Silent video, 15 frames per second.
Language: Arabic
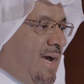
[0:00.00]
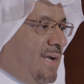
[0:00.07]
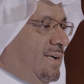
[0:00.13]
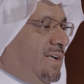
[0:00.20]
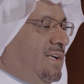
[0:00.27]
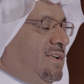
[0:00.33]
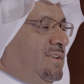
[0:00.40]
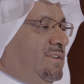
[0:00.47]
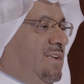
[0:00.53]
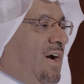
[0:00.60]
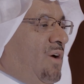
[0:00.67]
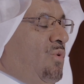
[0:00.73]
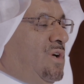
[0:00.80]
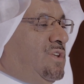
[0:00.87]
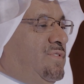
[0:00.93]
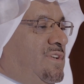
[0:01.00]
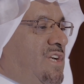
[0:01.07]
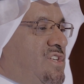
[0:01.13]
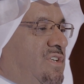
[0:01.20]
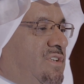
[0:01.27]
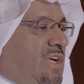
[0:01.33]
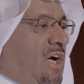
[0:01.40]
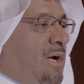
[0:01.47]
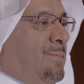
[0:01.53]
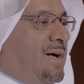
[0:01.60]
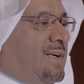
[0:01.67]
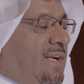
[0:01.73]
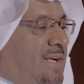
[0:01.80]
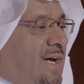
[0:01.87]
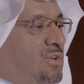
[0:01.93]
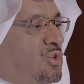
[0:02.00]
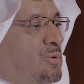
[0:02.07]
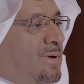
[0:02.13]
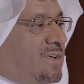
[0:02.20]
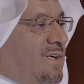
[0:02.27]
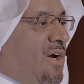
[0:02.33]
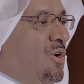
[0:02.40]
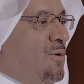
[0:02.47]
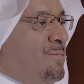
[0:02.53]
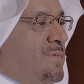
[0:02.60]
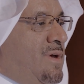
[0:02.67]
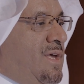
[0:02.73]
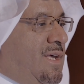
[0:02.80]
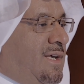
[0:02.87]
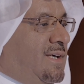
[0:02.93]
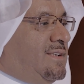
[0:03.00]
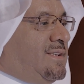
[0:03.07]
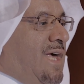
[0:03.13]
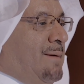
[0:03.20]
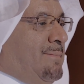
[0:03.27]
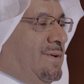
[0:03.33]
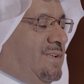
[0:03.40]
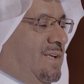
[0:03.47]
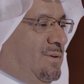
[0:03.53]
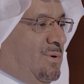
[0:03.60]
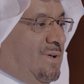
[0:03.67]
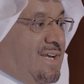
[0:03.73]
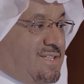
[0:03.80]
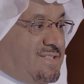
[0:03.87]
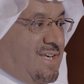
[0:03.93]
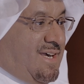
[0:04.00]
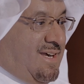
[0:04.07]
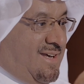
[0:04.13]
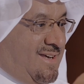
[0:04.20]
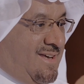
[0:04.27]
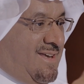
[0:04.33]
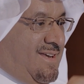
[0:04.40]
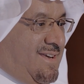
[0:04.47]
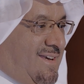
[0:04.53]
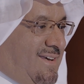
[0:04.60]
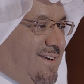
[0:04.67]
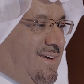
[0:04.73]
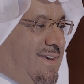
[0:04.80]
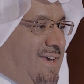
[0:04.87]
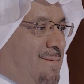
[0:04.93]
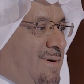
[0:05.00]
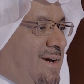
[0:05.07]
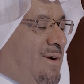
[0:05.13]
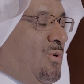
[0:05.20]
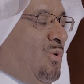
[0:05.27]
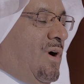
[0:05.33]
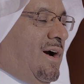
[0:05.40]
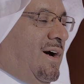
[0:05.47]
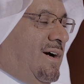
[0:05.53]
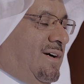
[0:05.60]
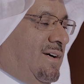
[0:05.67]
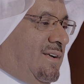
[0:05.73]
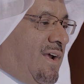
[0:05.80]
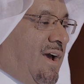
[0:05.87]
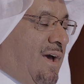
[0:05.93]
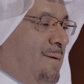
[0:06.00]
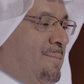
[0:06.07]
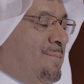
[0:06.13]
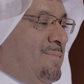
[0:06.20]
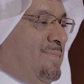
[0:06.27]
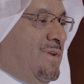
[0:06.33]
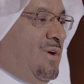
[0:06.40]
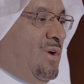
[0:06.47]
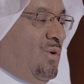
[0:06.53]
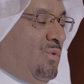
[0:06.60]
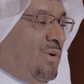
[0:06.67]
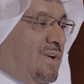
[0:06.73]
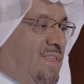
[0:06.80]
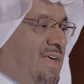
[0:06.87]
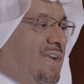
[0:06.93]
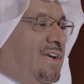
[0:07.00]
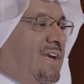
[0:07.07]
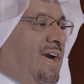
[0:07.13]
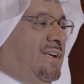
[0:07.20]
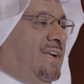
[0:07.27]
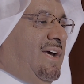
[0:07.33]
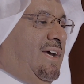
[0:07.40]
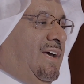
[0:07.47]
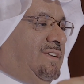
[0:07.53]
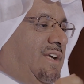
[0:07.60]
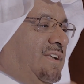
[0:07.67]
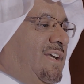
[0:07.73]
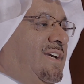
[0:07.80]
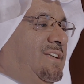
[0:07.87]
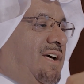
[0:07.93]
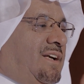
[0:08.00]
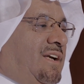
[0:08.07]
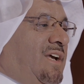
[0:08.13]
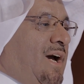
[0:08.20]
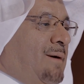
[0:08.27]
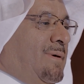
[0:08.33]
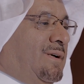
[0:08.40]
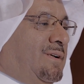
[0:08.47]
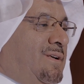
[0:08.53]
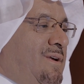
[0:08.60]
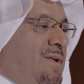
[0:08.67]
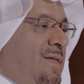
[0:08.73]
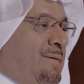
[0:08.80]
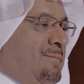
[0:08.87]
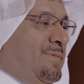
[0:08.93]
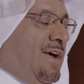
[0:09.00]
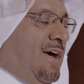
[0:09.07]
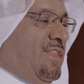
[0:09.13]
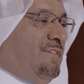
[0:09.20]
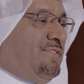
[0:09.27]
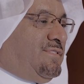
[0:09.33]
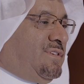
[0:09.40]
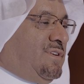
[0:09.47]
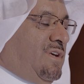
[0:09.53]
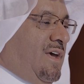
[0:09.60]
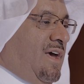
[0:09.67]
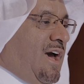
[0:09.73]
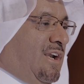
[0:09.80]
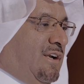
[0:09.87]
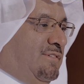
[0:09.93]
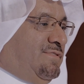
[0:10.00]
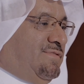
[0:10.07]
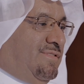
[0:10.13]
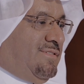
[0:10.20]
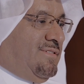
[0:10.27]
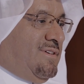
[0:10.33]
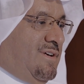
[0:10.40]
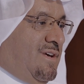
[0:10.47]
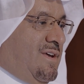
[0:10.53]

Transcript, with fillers: أنني تعودت في نشرة الأخبار أن أكتب الرقم كتابة وليس كما هو آه، رقم ولذلك أنا اعتديت على الخبر بأضفت ألف